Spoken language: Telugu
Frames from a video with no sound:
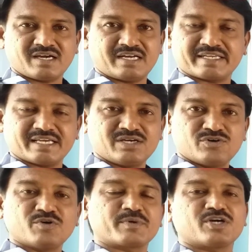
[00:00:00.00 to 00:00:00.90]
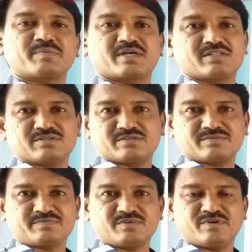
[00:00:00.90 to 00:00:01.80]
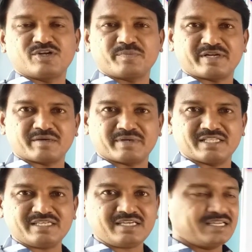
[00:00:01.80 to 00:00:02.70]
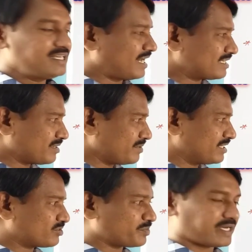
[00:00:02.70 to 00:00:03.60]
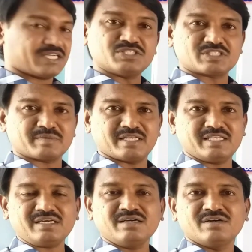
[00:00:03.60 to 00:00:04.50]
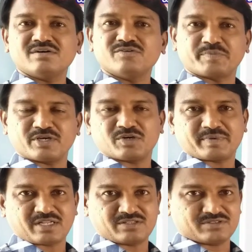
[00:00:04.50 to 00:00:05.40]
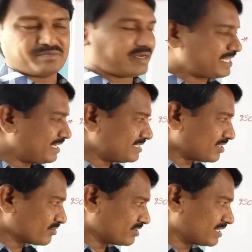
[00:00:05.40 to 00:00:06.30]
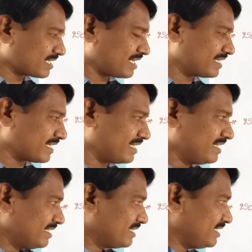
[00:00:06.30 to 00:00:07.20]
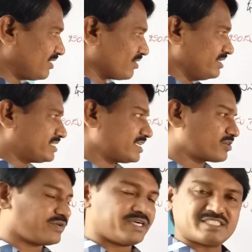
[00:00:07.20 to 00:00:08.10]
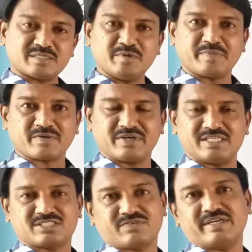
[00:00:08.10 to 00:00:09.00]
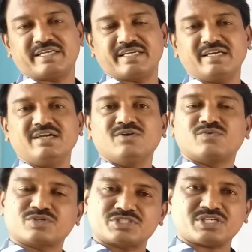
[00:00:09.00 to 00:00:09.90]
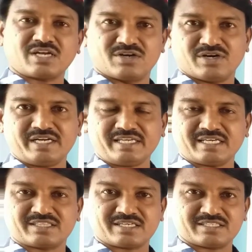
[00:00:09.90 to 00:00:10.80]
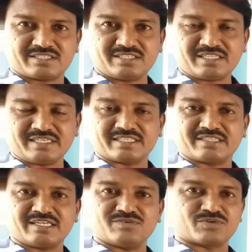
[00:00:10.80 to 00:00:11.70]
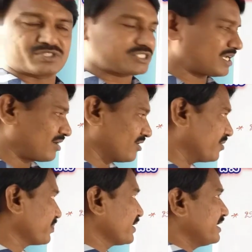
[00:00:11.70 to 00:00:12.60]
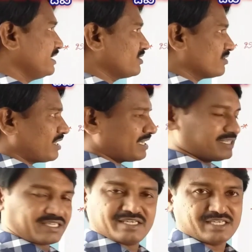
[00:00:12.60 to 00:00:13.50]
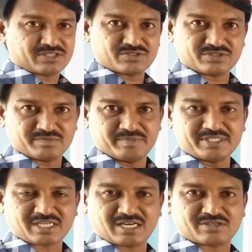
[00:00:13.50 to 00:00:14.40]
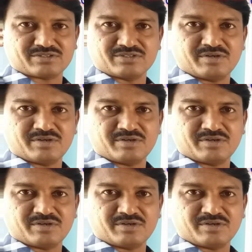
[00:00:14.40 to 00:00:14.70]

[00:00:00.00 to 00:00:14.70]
అంటే ఉపయోగపడదు వేరుపెట్టడం అనేది అంత ఎత్తు ప్రయాణించడం అనేది ఉపయోగపడదు మరి ఏం జరుగుతుంది ఇక్కడ అంటే దీంట్లో ఈ సెకోయ సెమీ పర్మనెంట్స్ వంటి వృక్షాలలో అంటే అత్యంత ఎత్తైన వృక్షాలలో నీరు అంత ఎత్తు మీటర్లకు